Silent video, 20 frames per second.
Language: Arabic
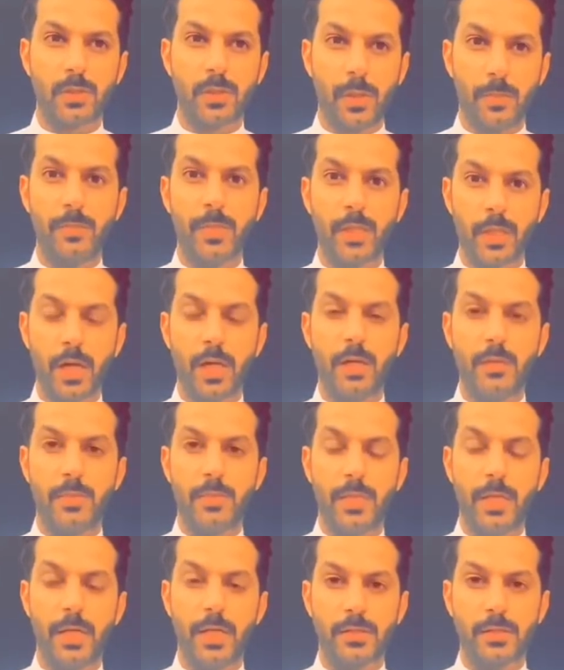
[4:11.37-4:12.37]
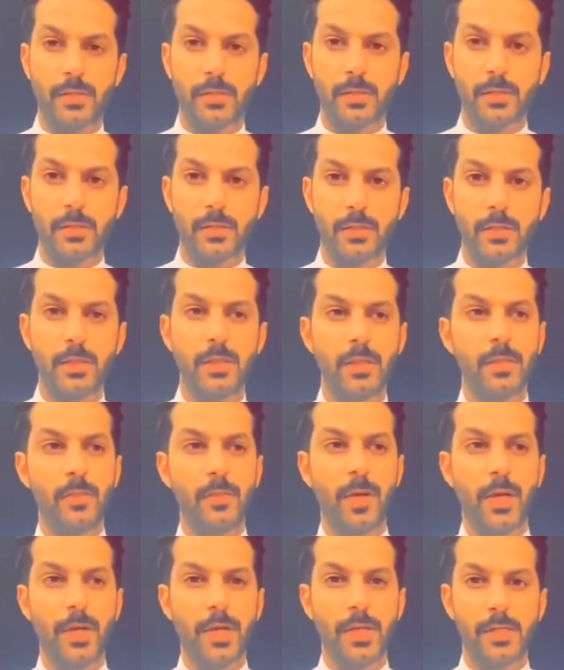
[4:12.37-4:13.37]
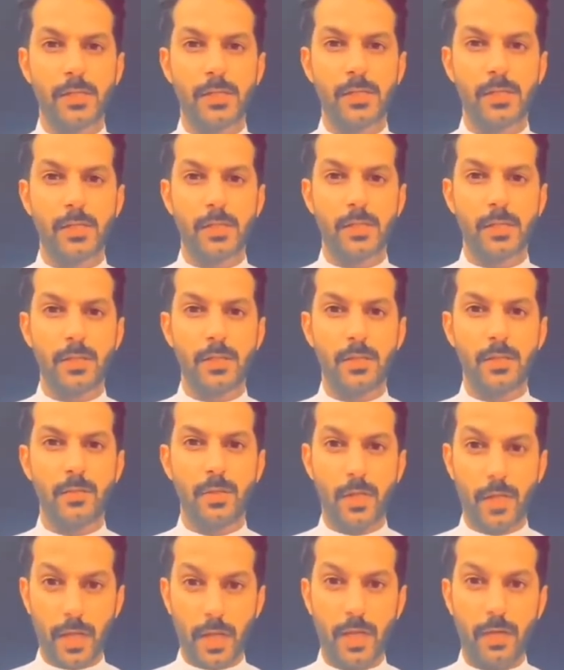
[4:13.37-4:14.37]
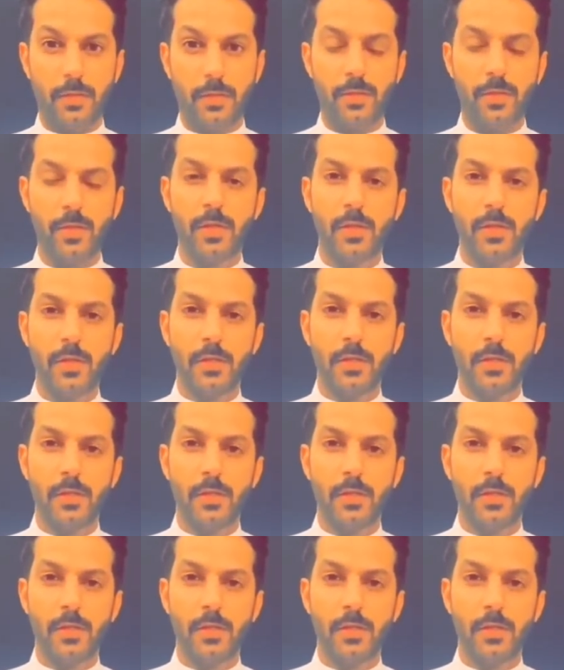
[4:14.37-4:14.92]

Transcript: طمن قلبي اعتقد الاماراتي القيث